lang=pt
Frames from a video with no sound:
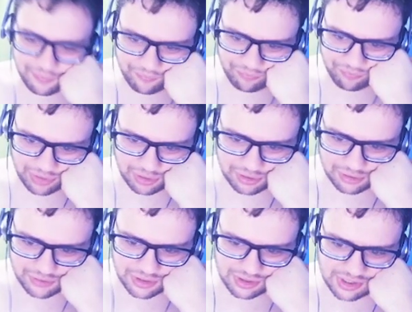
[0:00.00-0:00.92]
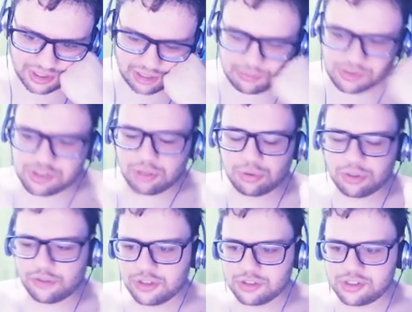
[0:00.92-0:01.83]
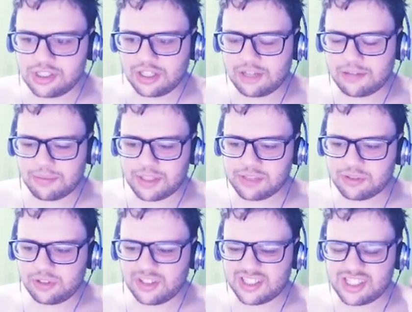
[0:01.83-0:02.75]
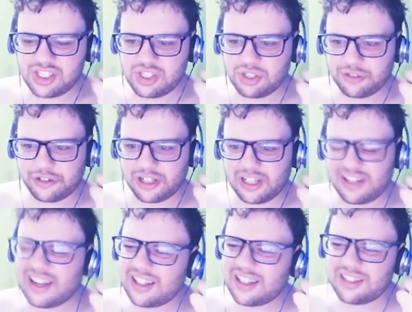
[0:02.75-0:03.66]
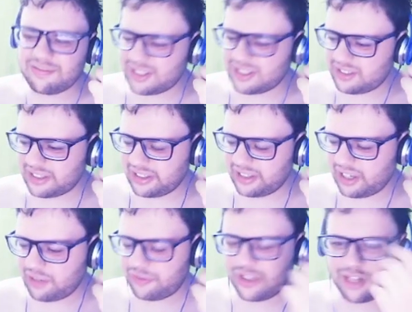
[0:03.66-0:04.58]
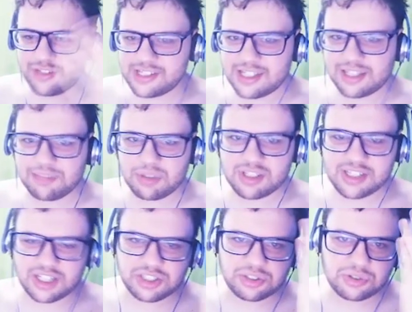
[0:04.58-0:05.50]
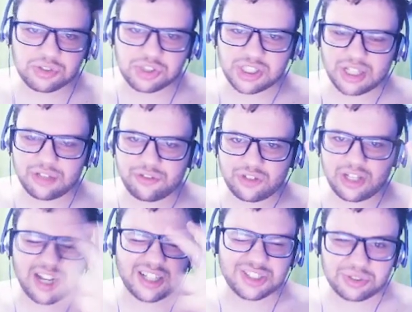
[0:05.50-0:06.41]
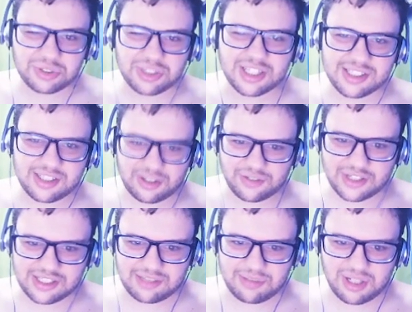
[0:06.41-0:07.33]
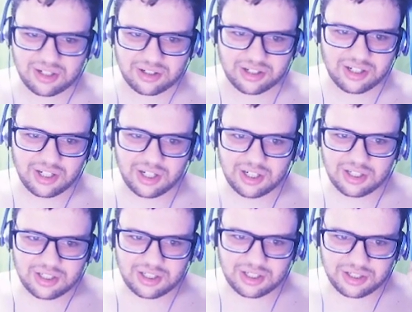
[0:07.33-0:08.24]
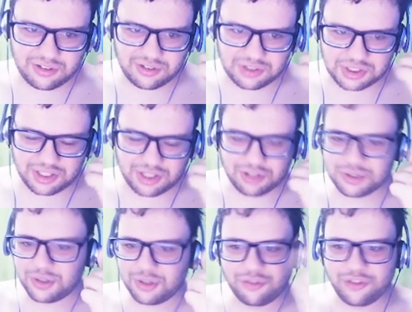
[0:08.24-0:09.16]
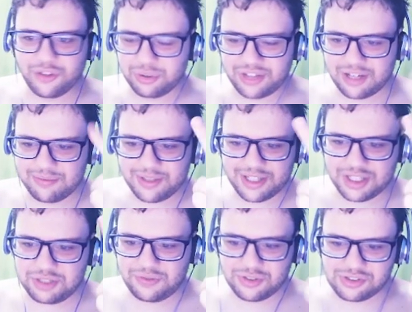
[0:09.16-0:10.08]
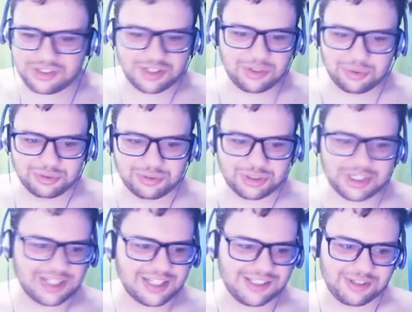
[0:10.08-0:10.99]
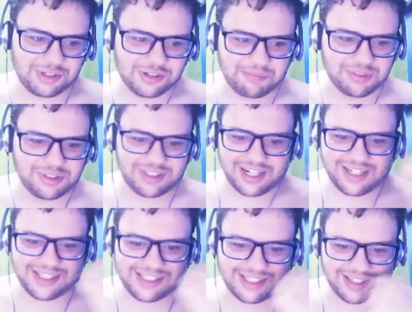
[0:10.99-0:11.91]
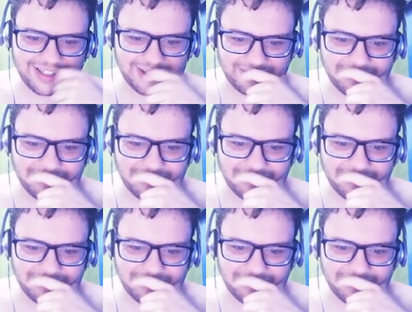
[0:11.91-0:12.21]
Quando eu vi no cinema. O segundo eu vi no cinema, mas quando eu assisti eu falei, ai, mano, eu, aí eu vi a cena pós-crédito do Shadow, eu falei, ah, acho que o terceiro vai ser melhor. Então eu, eu terminei de ver o segundo já ansioso pro três. Então,